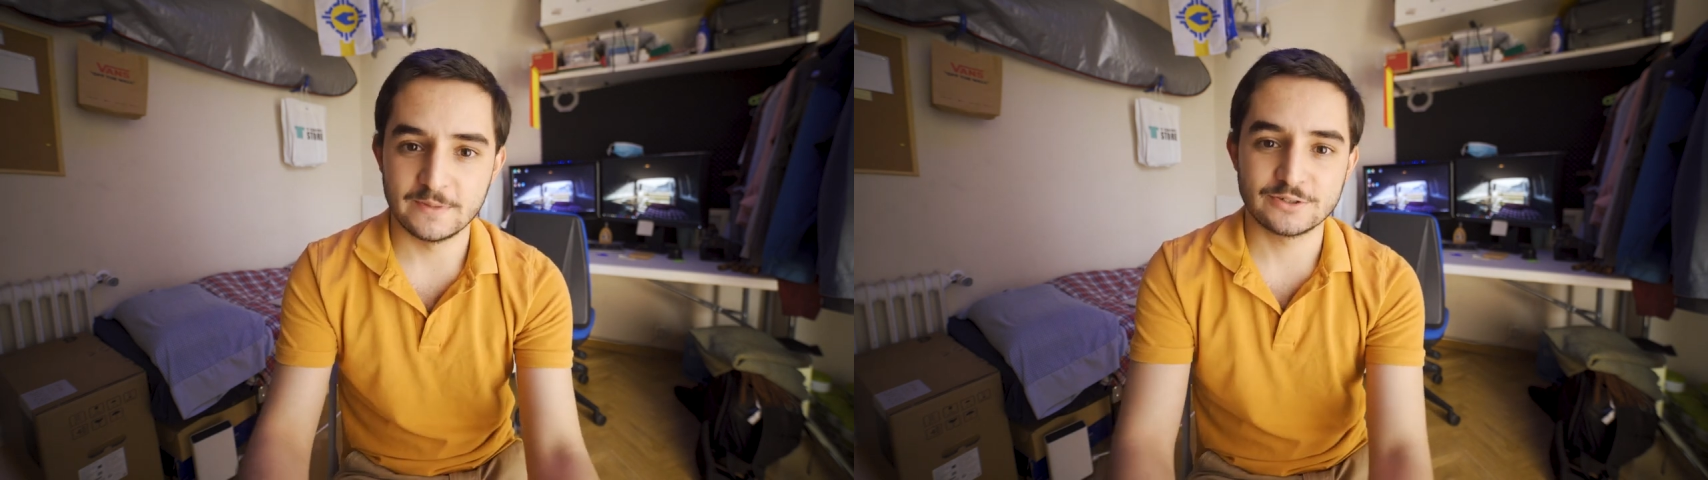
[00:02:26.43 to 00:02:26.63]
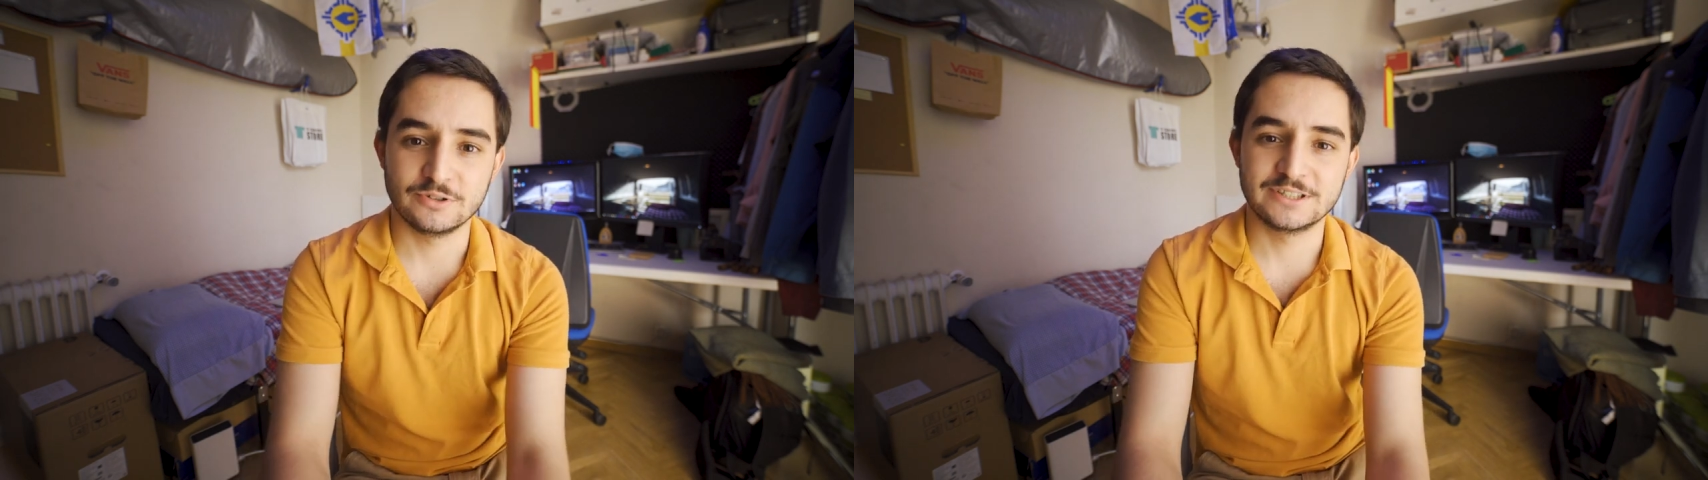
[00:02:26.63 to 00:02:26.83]

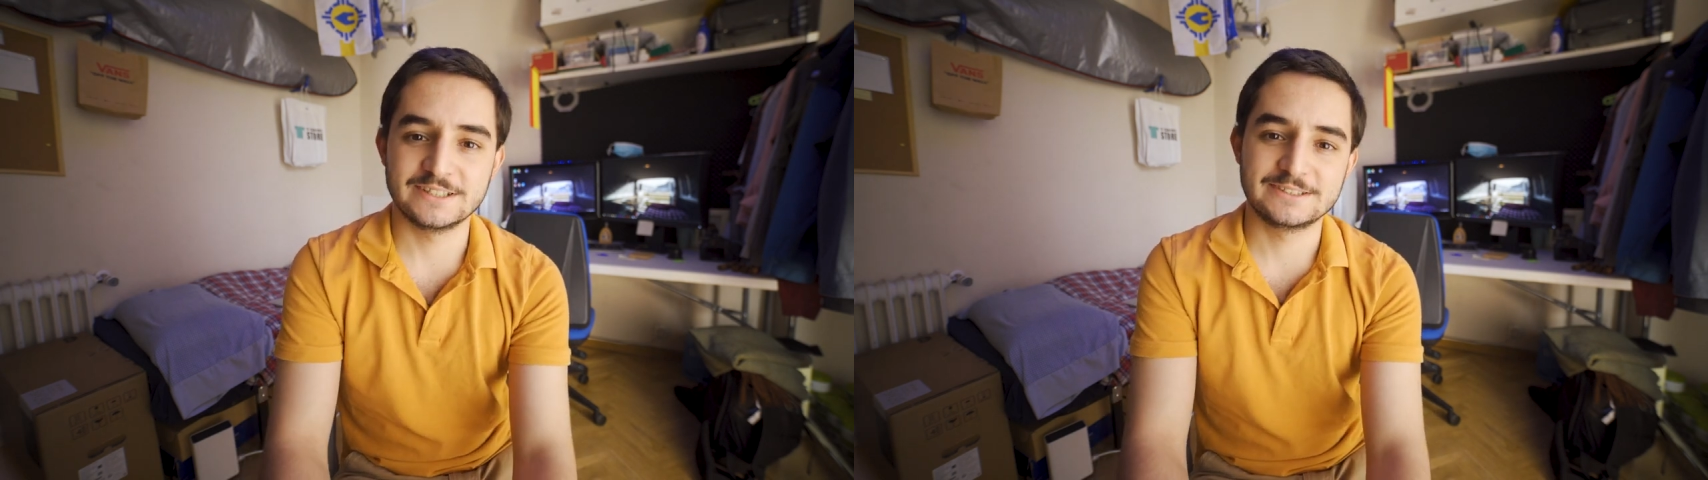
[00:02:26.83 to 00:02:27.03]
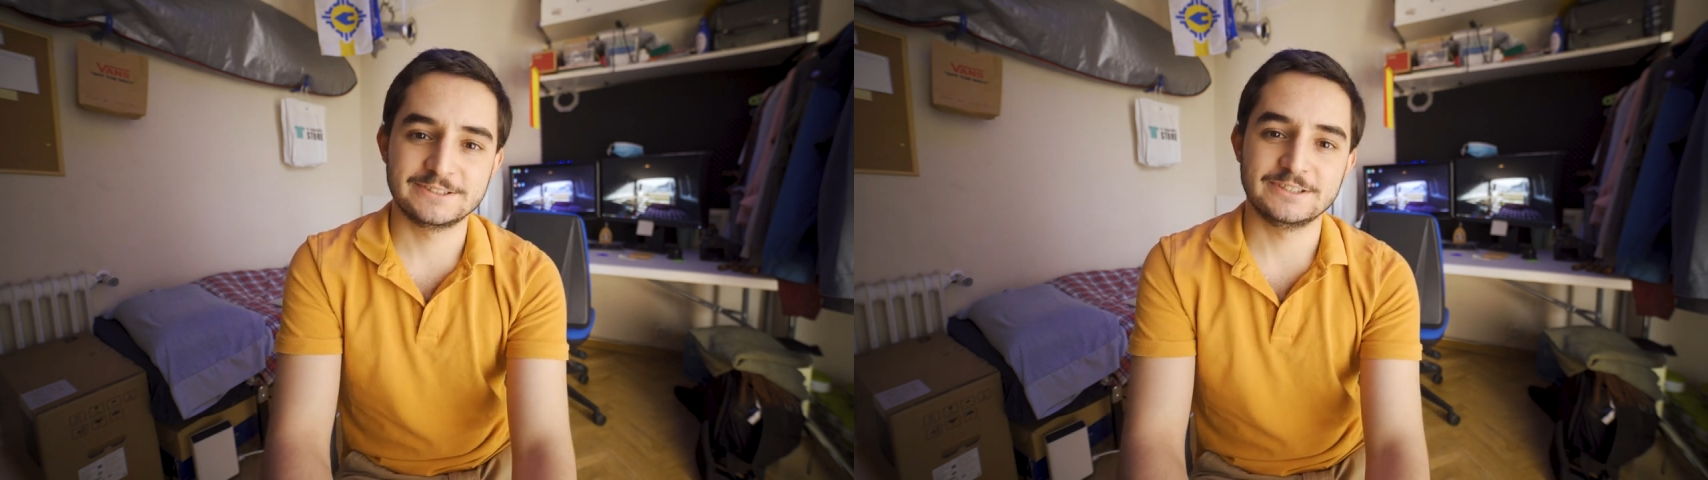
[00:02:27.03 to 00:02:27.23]
más
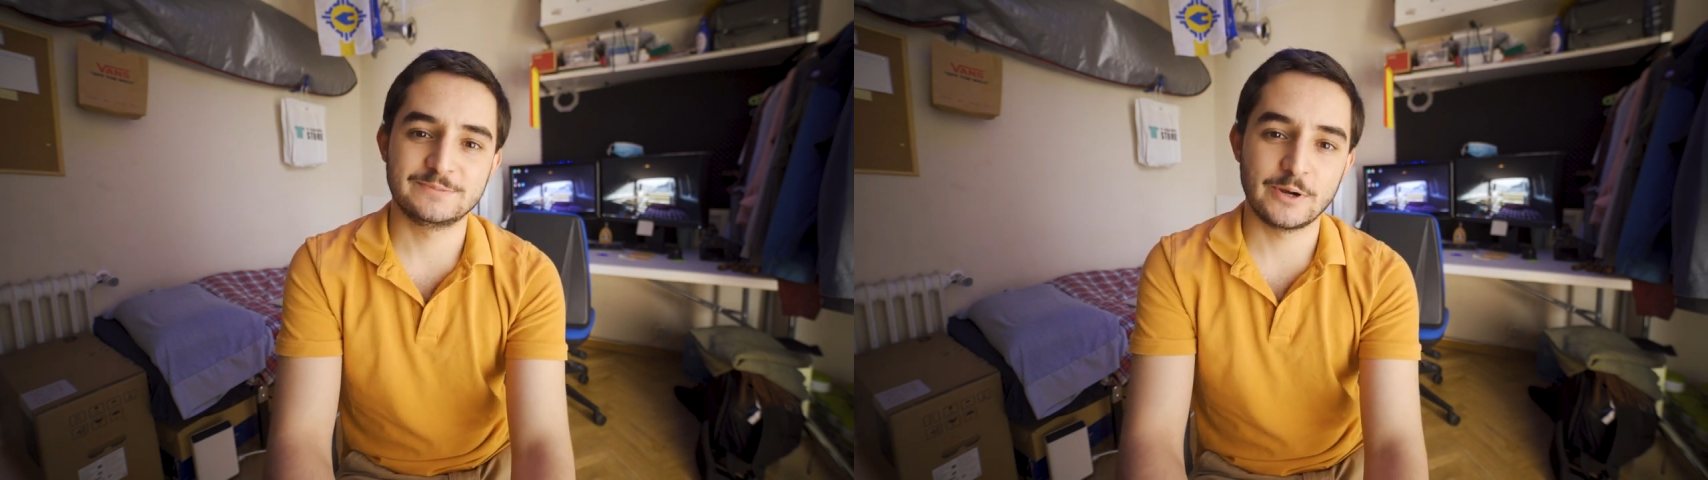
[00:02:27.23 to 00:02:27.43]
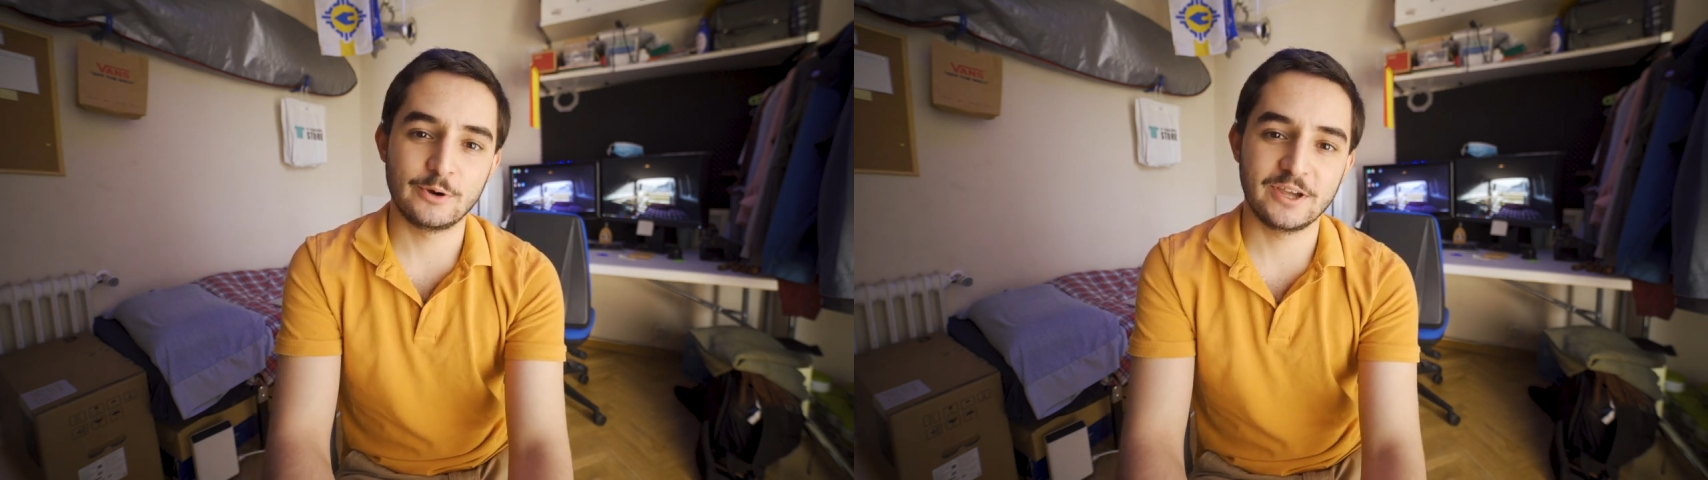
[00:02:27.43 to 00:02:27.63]
cosas.
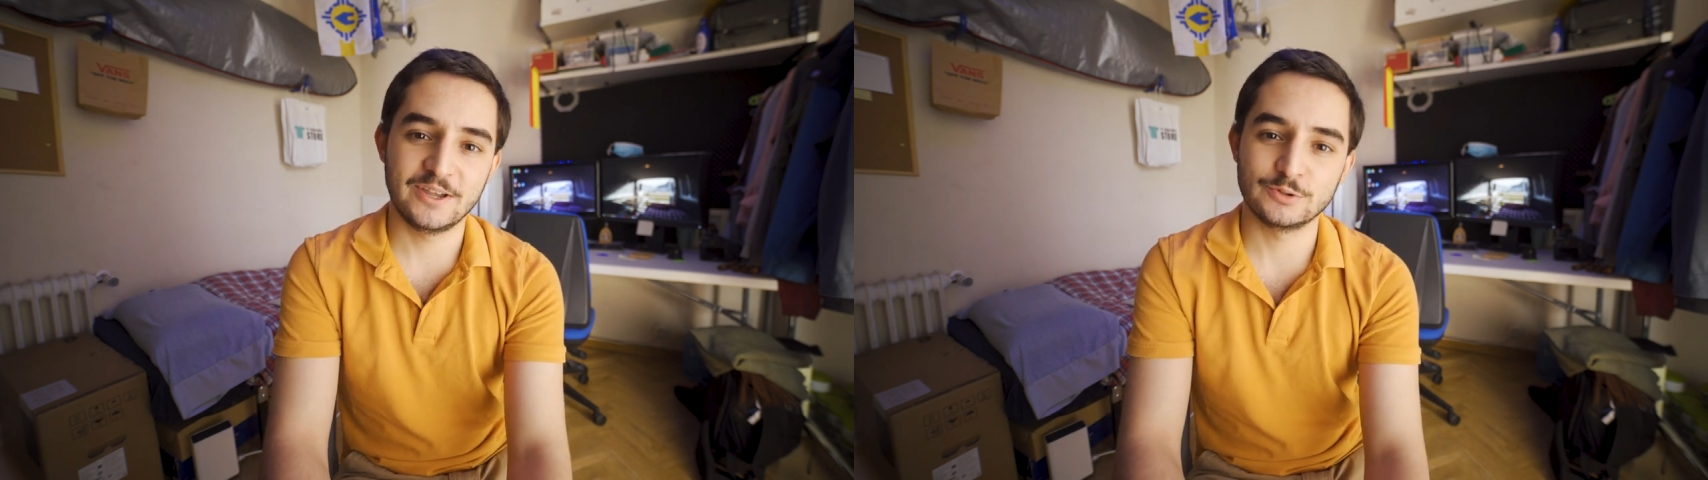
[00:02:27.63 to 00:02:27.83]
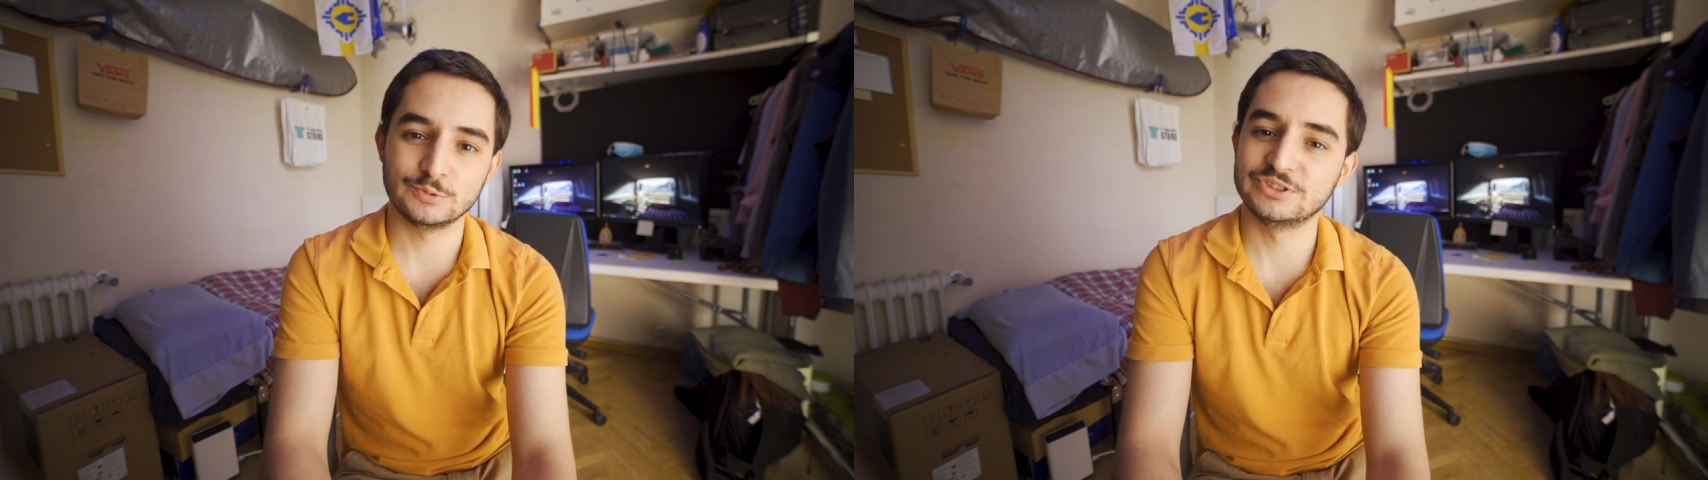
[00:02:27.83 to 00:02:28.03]
Espero
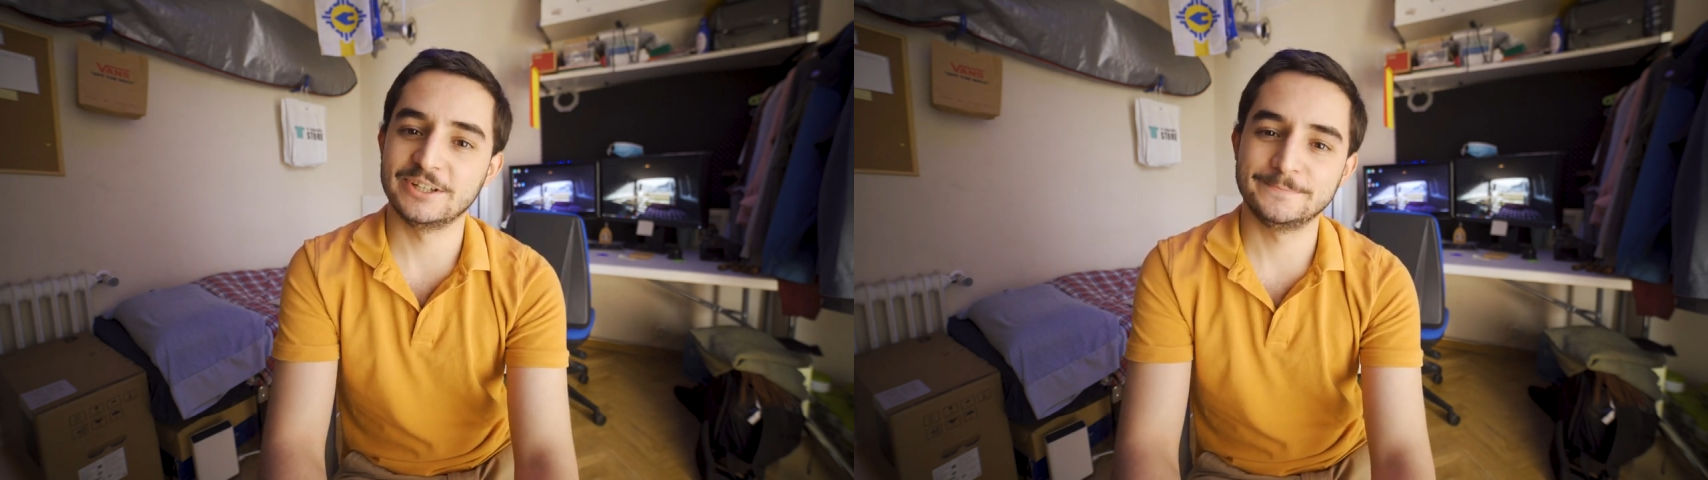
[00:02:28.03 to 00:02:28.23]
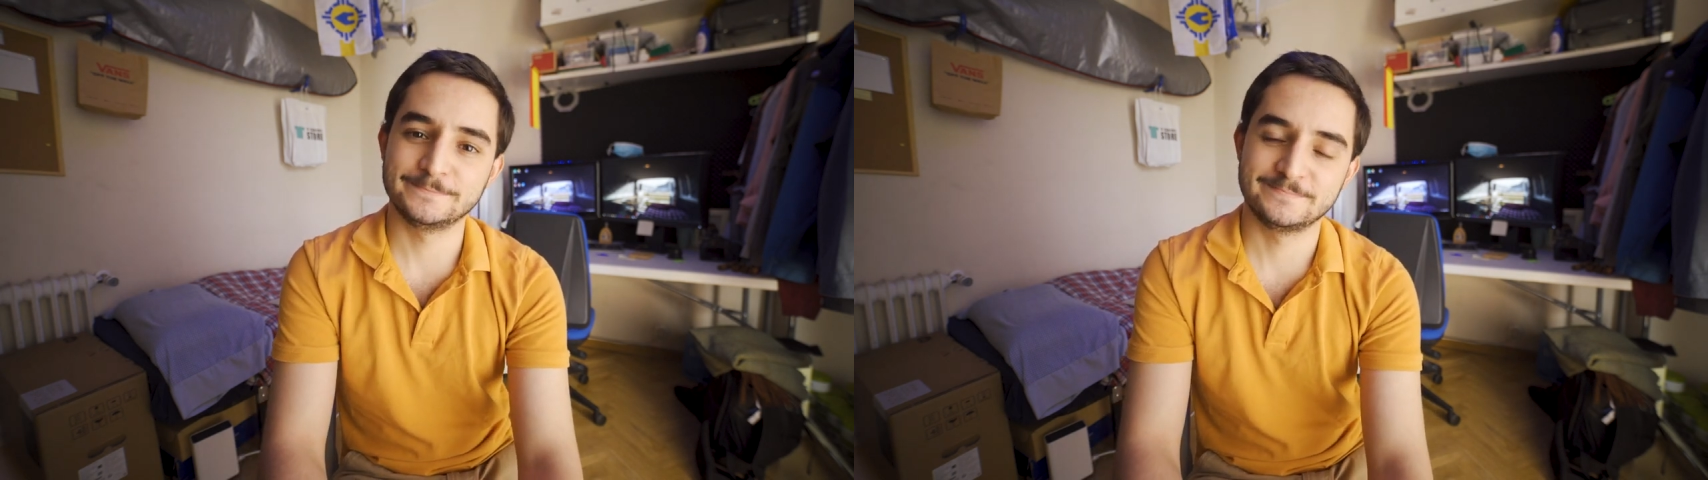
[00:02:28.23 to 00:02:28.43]
que os guste.